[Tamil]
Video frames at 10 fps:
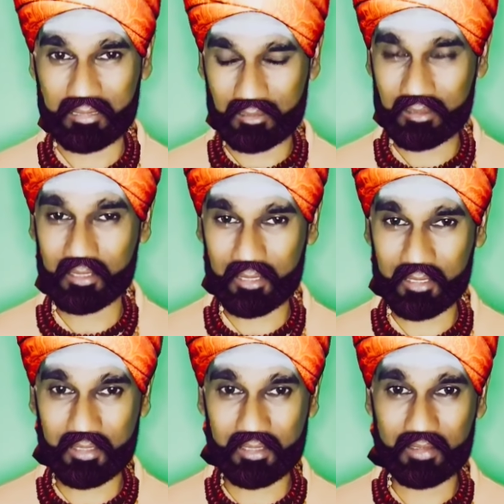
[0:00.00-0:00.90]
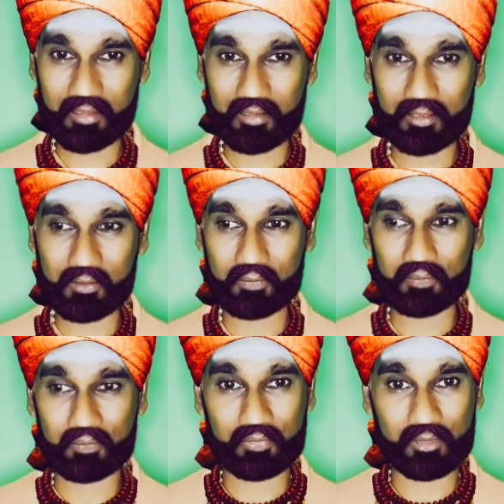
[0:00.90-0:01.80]
இந்த கதை
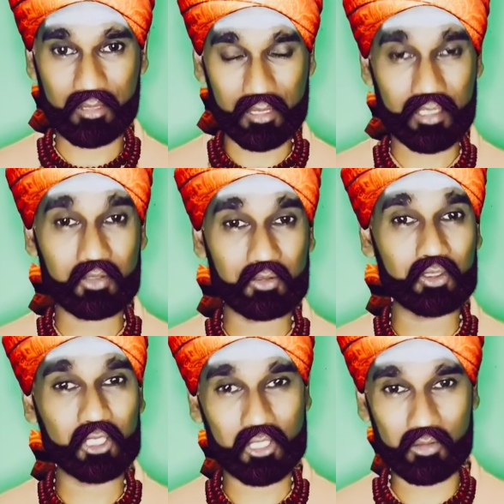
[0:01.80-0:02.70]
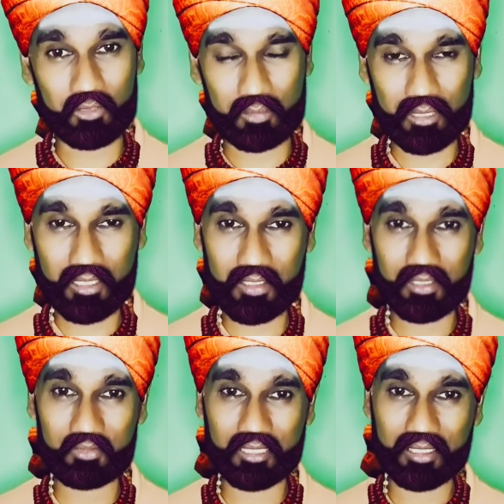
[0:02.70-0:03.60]
தான் உங்களுடைய உண்மையான
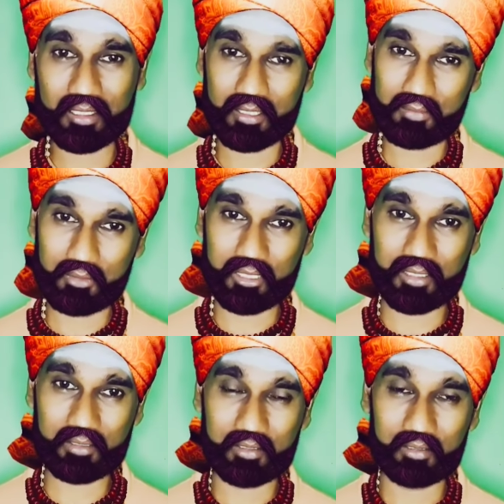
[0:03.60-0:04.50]
வரலாறா முருகா